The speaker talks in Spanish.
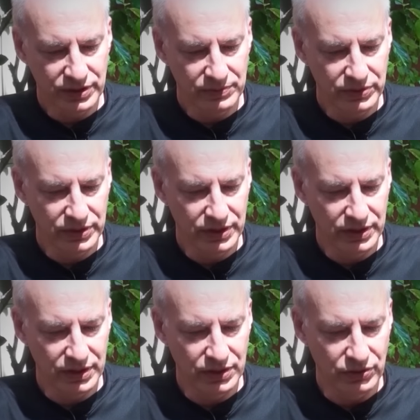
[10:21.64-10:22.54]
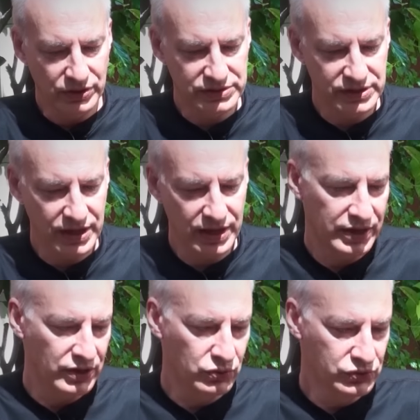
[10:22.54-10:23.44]
digamos, de lo que sea
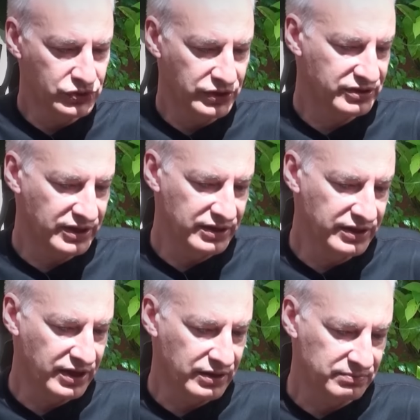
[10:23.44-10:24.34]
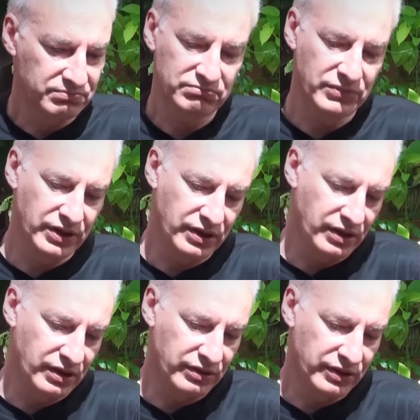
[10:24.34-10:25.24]
el uso estándar,
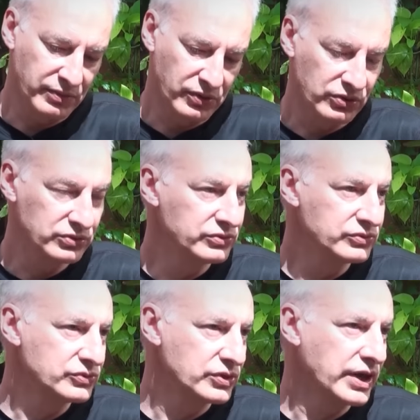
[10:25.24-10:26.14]
eh, digamos con